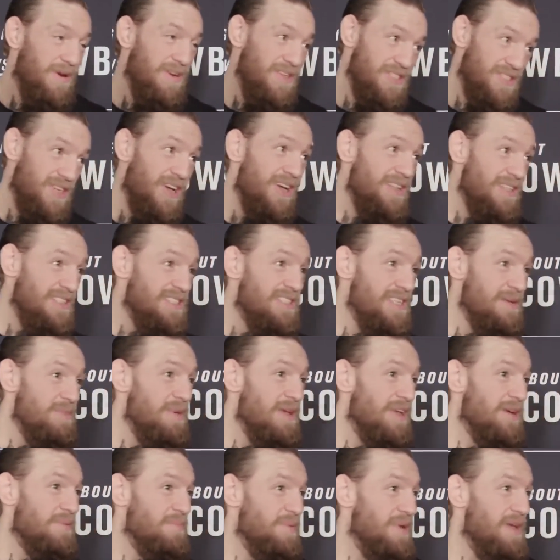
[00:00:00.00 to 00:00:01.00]
жаждут
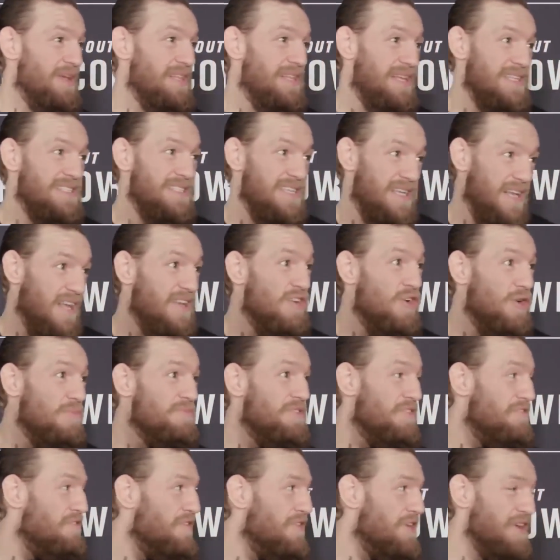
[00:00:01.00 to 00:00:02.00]
увидеть, когда я буду
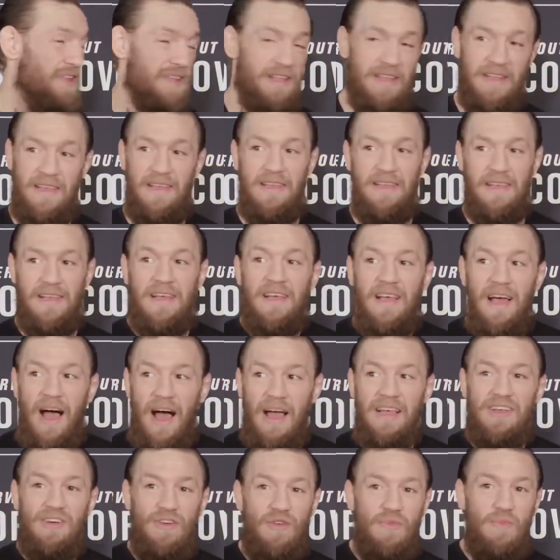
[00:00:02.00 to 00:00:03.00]
соревноваться. И
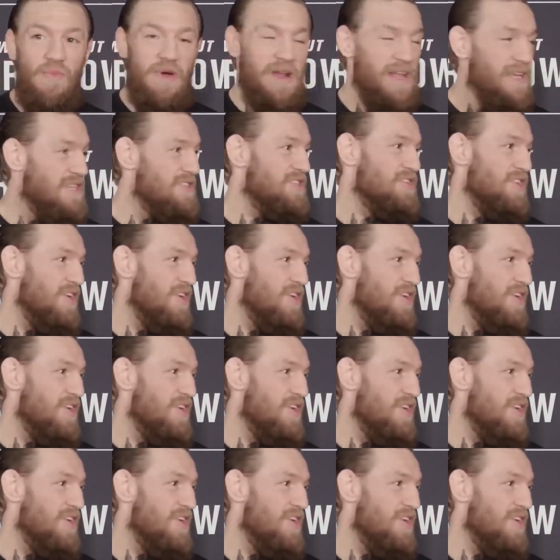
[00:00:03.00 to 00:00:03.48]
я жажду этого